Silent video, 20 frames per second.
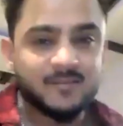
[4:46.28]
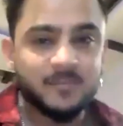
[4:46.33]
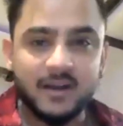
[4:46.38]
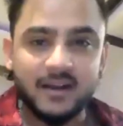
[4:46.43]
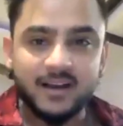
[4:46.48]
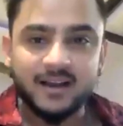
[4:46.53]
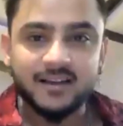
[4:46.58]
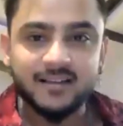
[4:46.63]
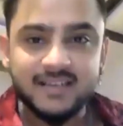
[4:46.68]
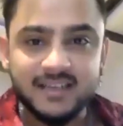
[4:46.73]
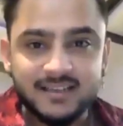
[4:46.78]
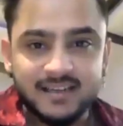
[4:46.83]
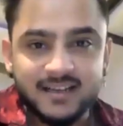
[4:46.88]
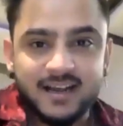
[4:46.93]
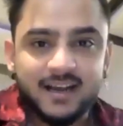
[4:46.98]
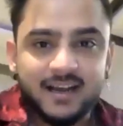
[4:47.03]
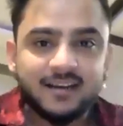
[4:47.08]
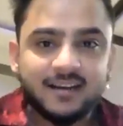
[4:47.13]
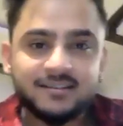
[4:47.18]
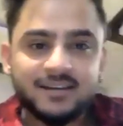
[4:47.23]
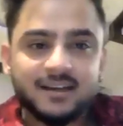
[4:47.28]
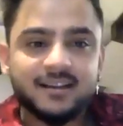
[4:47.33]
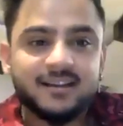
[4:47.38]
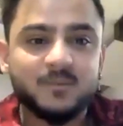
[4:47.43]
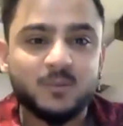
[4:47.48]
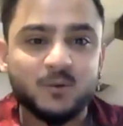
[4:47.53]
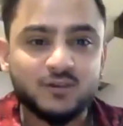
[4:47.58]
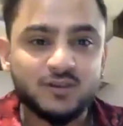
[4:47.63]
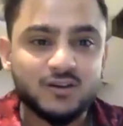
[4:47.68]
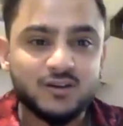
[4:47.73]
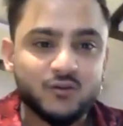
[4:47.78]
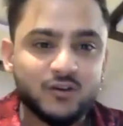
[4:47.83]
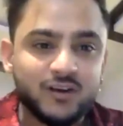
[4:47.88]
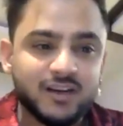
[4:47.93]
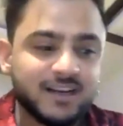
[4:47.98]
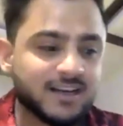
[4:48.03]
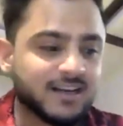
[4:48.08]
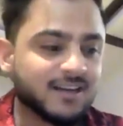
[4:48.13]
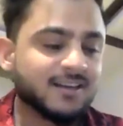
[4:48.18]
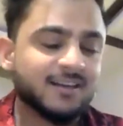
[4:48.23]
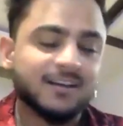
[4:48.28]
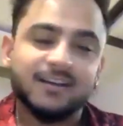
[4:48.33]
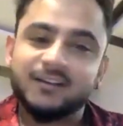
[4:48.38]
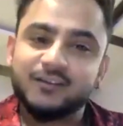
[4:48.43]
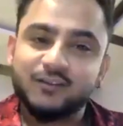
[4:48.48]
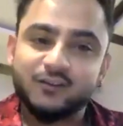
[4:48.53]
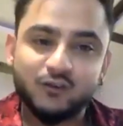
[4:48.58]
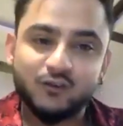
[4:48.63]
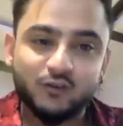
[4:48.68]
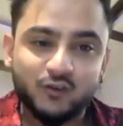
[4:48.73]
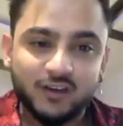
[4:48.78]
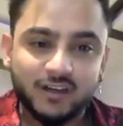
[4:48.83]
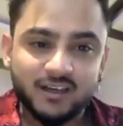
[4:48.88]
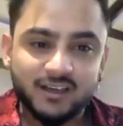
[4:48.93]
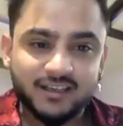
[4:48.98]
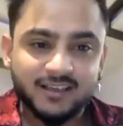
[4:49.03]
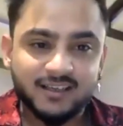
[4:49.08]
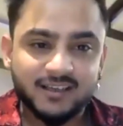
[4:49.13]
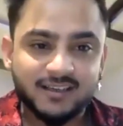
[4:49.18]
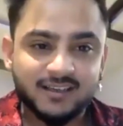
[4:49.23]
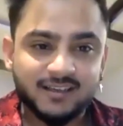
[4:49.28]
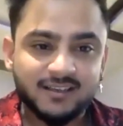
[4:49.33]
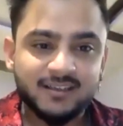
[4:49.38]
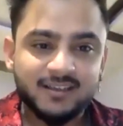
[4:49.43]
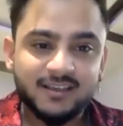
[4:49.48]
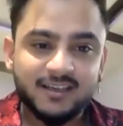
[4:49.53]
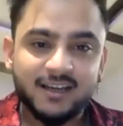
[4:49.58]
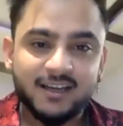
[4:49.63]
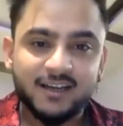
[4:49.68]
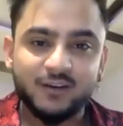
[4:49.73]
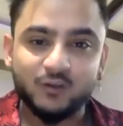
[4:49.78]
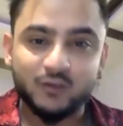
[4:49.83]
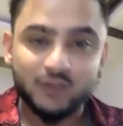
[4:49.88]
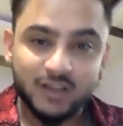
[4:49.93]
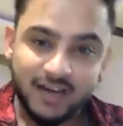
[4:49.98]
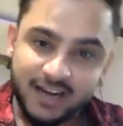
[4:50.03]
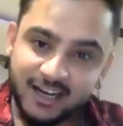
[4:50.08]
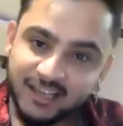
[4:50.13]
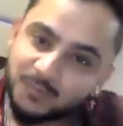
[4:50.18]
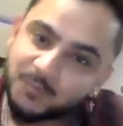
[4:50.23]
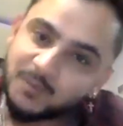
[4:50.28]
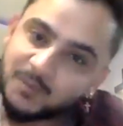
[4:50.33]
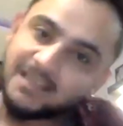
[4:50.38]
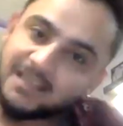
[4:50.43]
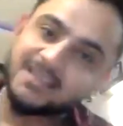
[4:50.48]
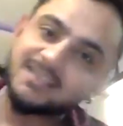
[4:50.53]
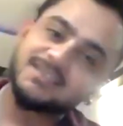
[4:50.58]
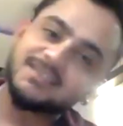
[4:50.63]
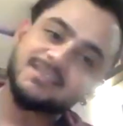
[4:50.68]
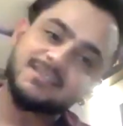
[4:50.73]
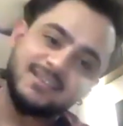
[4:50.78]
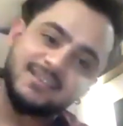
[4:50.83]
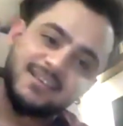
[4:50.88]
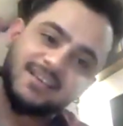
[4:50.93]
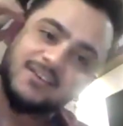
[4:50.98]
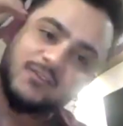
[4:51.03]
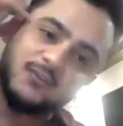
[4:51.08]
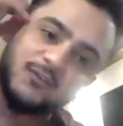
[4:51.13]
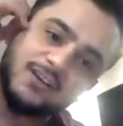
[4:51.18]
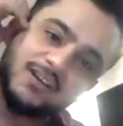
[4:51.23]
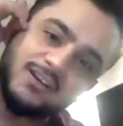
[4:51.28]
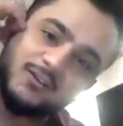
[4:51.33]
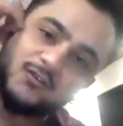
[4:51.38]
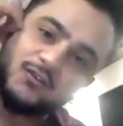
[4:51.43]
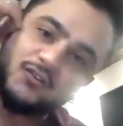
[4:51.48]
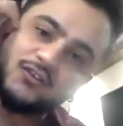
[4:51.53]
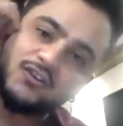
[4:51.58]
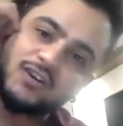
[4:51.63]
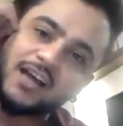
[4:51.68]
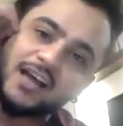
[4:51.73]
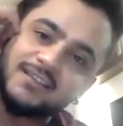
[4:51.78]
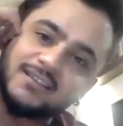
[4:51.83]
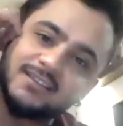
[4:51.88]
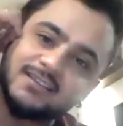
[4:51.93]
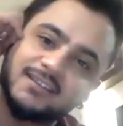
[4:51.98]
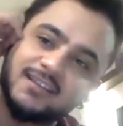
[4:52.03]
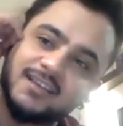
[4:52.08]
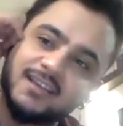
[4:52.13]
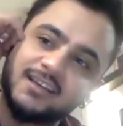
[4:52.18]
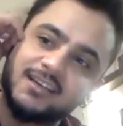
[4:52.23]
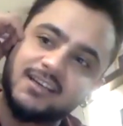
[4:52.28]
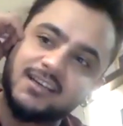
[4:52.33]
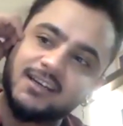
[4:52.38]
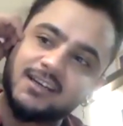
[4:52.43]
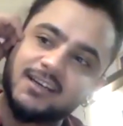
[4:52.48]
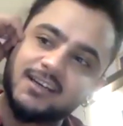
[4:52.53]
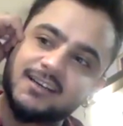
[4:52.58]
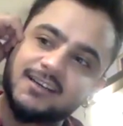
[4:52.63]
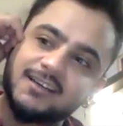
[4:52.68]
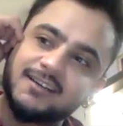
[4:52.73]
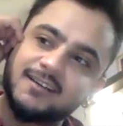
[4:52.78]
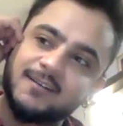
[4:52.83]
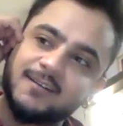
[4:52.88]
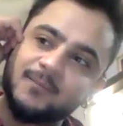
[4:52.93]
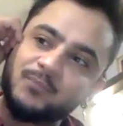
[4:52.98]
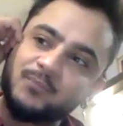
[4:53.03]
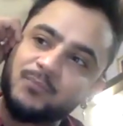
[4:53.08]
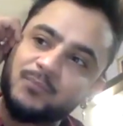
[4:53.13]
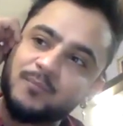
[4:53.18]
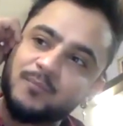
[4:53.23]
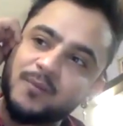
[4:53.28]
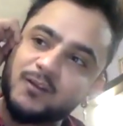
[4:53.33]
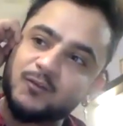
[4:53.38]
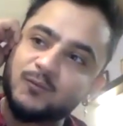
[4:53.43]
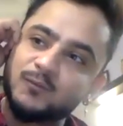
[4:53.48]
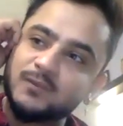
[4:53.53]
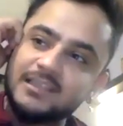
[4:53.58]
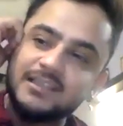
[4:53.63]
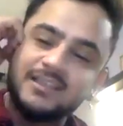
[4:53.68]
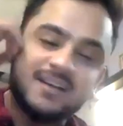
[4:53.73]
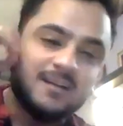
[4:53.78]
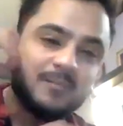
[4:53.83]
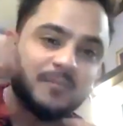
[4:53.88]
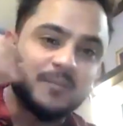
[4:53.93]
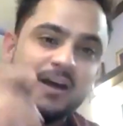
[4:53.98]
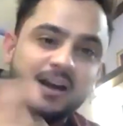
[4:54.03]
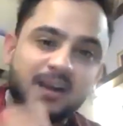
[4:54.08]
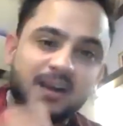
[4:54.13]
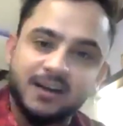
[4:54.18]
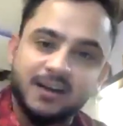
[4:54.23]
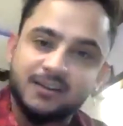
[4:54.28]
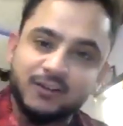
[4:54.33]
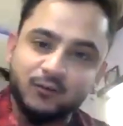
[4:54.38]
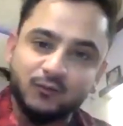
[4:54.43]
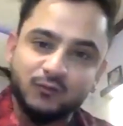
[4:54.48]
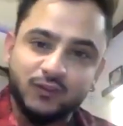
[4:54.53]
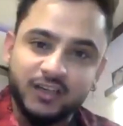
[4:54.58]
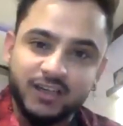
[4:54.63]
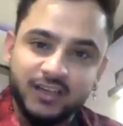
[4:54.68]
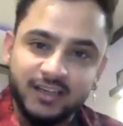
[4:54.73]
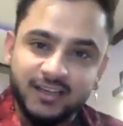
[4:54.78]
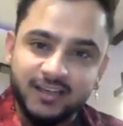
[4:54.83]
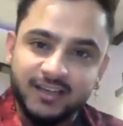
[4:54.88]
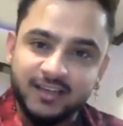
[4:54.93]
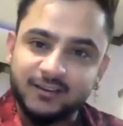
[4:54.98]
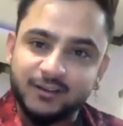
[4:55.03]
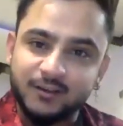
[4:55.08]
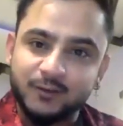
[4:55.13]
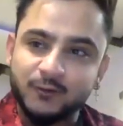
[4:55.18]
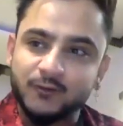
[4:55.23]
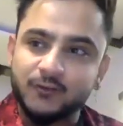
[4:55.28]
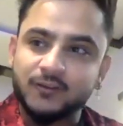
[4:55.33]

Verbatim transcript: मैंने कहा जैसे कहा ना शांति बहुत जरूरी है तो इनको नाराज भी नहीं कर सकते और इनको कह सकते हैं कि मैं तुमसे इतना प्यार करता हूँ कि एक तो